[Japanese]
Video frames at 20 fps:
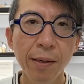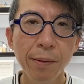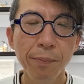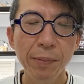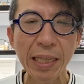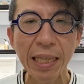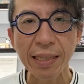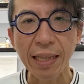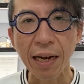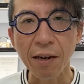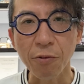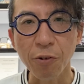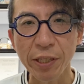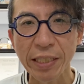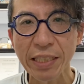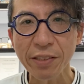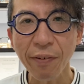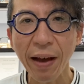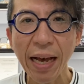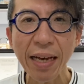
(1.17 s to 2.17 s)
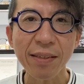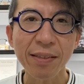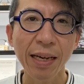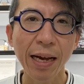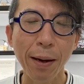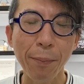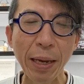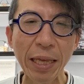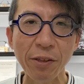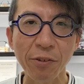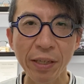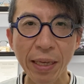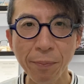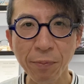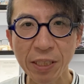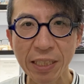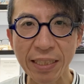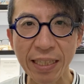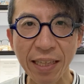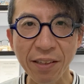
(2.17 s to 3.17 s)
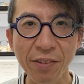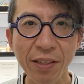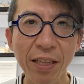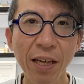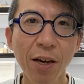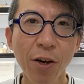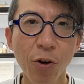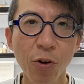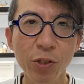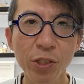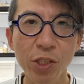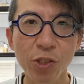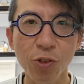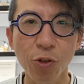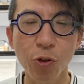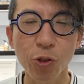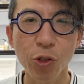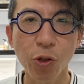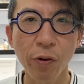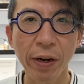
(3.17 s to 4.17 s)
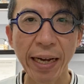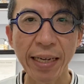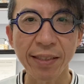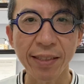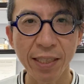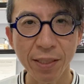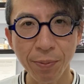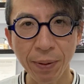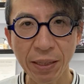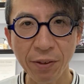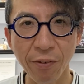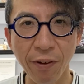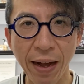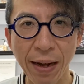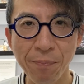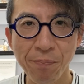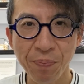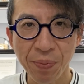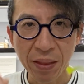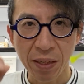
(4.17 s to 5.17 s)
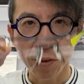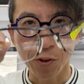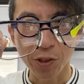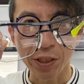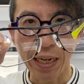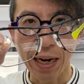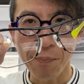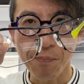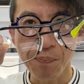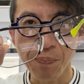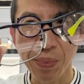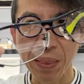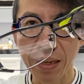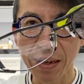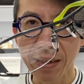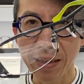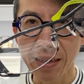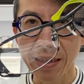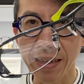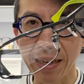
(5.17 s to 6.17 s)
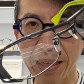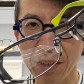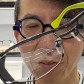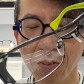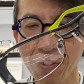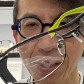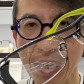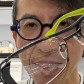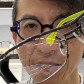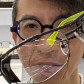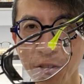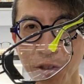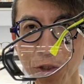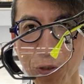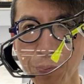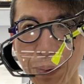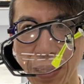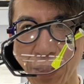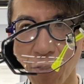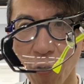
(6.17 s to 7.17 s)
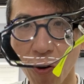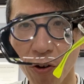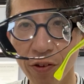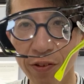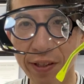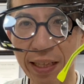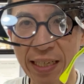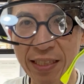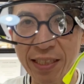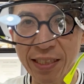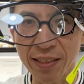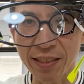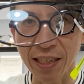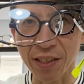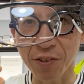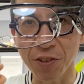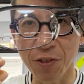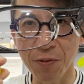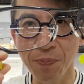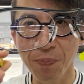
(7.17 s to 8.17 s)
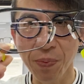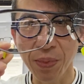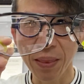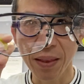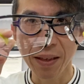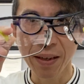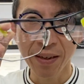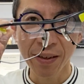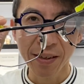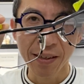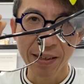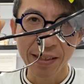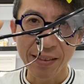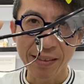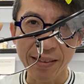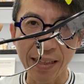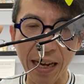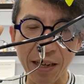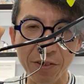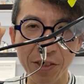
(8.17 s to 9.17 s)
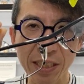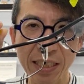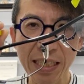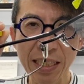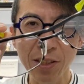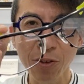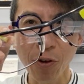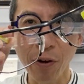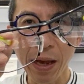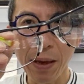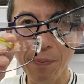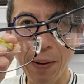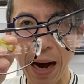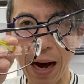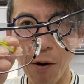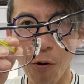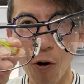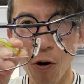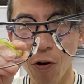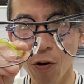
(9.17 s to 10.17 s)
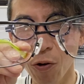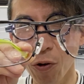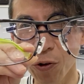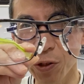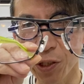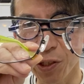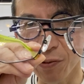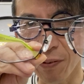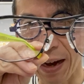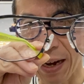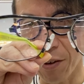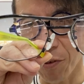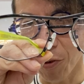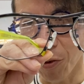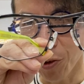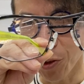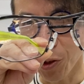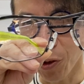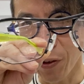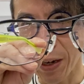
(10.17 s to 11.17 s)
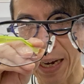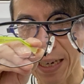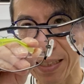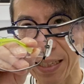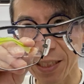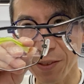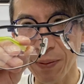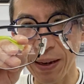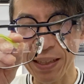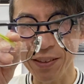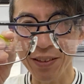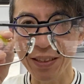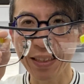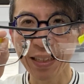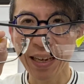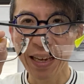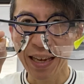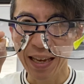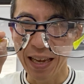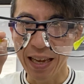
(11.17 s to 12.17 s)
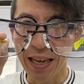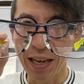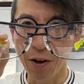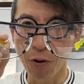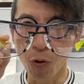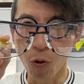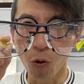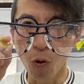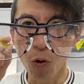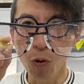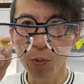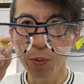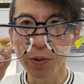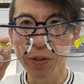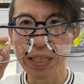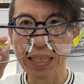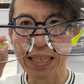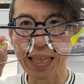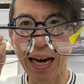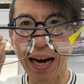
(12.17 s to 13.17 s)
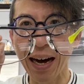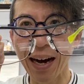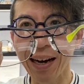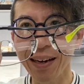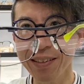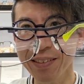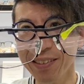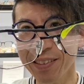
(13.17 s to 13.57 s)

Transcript: 皆さん、こんにちは。浜屋のけむちです。本日ご紹介いたしますのは、こちら、レスザンヒューマンの最新作、タクシードライバーを本日はご紹介いたします。えー、大ぶりな